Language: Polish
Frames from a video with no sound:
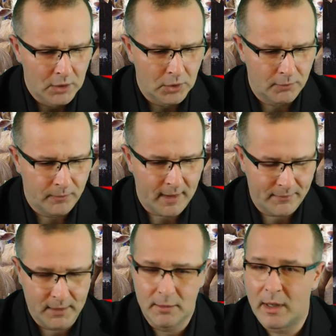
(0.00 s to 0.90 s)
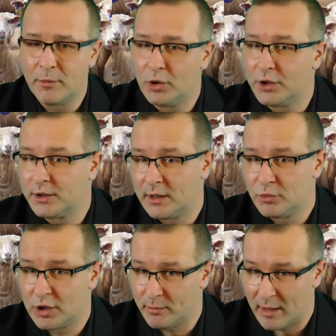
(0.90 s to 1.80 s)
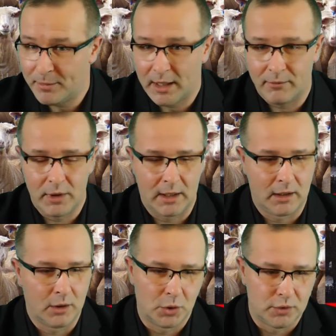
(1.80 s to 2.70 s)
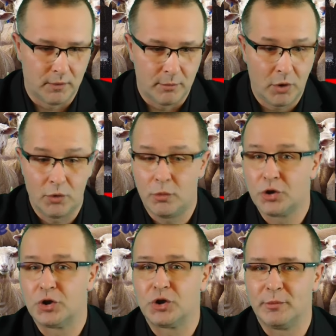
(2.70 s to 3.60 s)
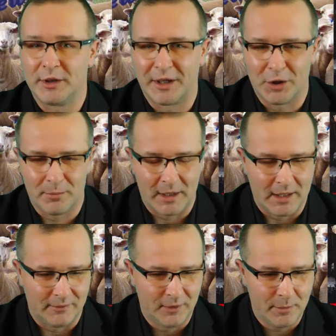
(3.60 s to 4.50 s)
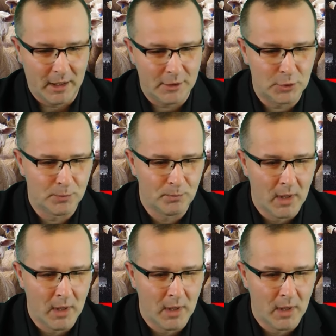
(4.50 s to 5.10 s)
to Fafik mamiony tym, że ma prawo jakiegoś wyboru, może sobie tego pana wybrać,